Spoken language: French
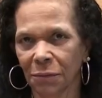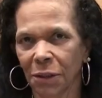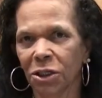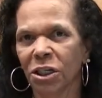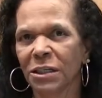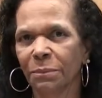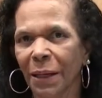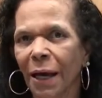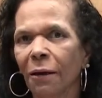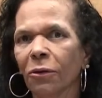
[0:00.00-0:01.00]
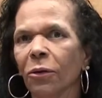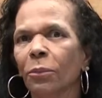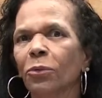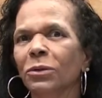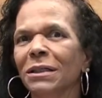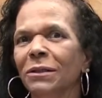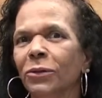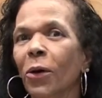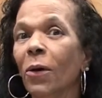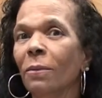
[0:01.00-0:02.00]
Et j'espère que pour
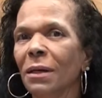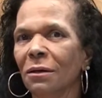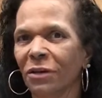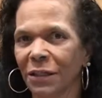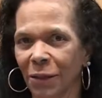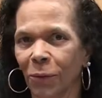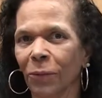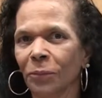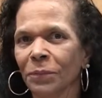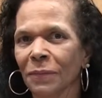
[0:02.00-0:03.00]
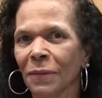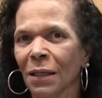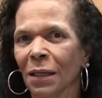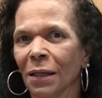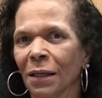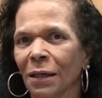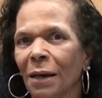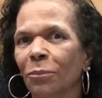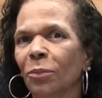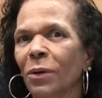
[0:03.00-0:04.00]
2021, la
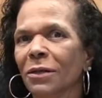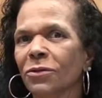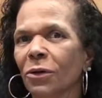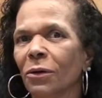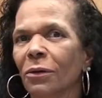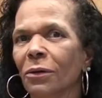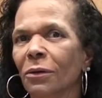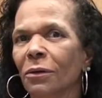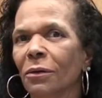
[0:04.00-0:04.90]
population euh,